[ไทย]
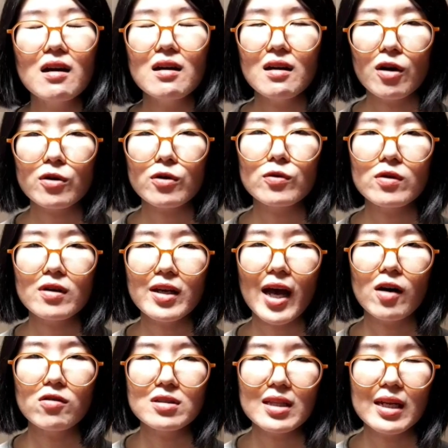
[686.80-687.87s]
ลองดูตัวอย่าง
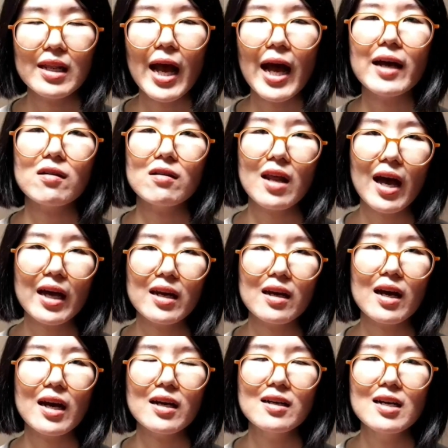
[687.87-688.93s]
คนติดยาก็ได้นะ
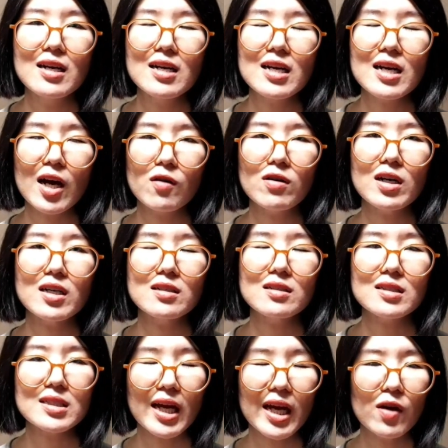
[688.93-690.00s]
คะเขาอะ
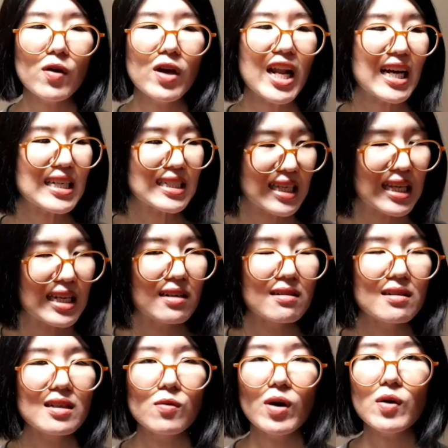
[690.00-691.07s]
ใช้เวลากิน
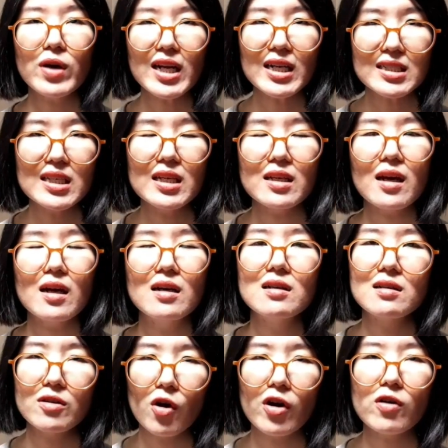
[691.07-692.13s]
หรือว่าเวลาฉีดอะ
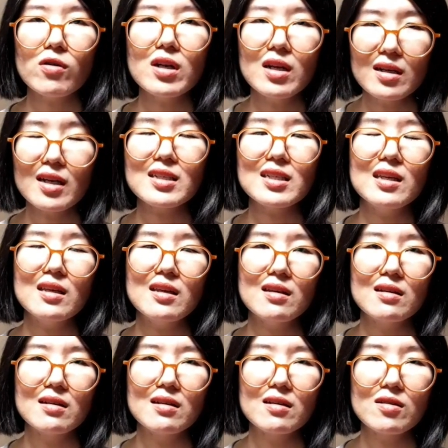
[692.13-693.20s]
น้อยกว่าหนึ่งนาที
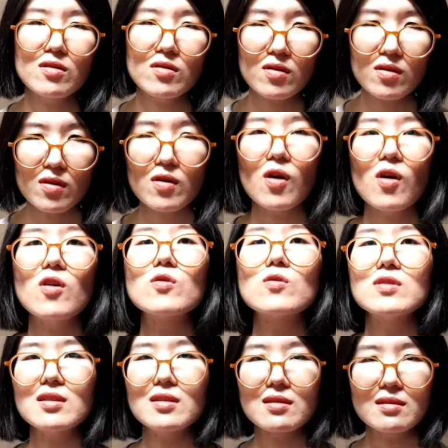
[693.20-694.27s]
ก็รู้
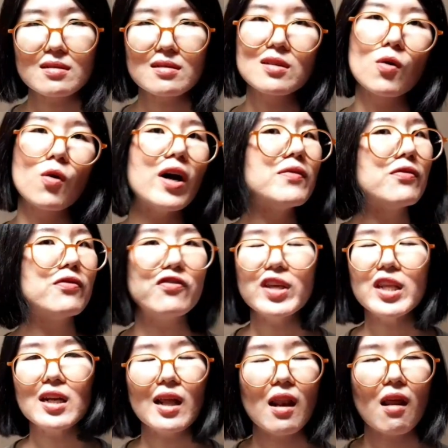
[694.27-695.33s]
สึกถึงความฟิน
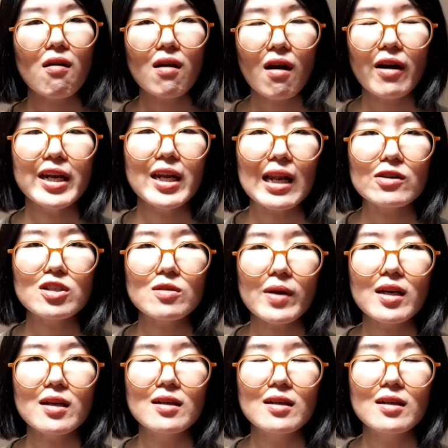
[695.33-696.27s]
และล่องลอยนะเราใช่ไหม